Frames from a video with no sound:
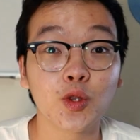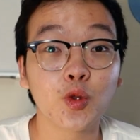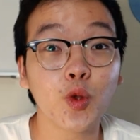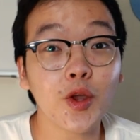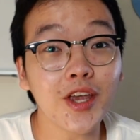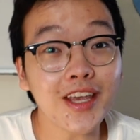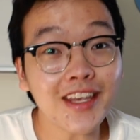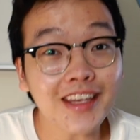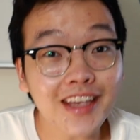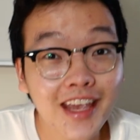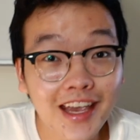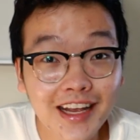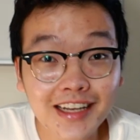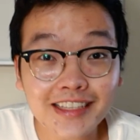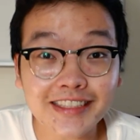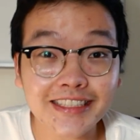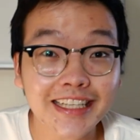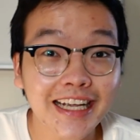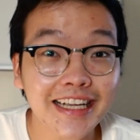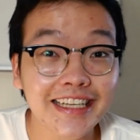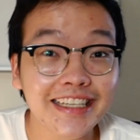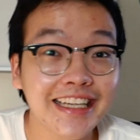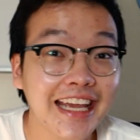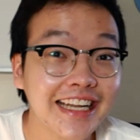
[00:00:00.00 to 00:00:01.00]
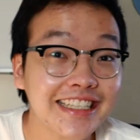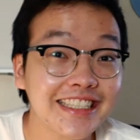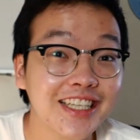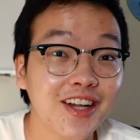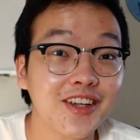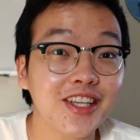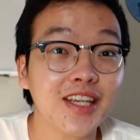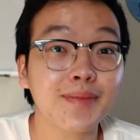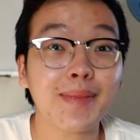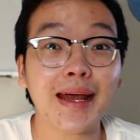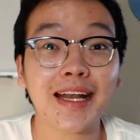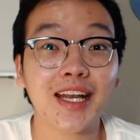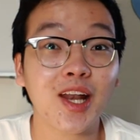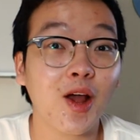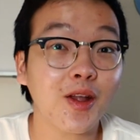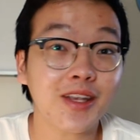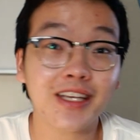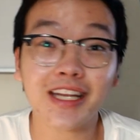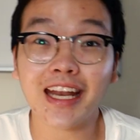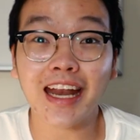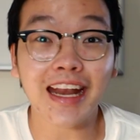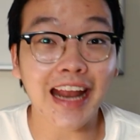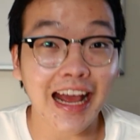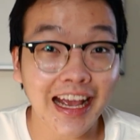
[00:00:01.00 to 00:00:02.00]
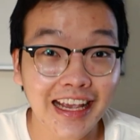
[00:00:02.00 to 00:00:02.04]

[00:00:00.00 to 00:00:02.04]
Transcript: Tuy nhiên, chắc chắn sẽ có những bạn nói như thế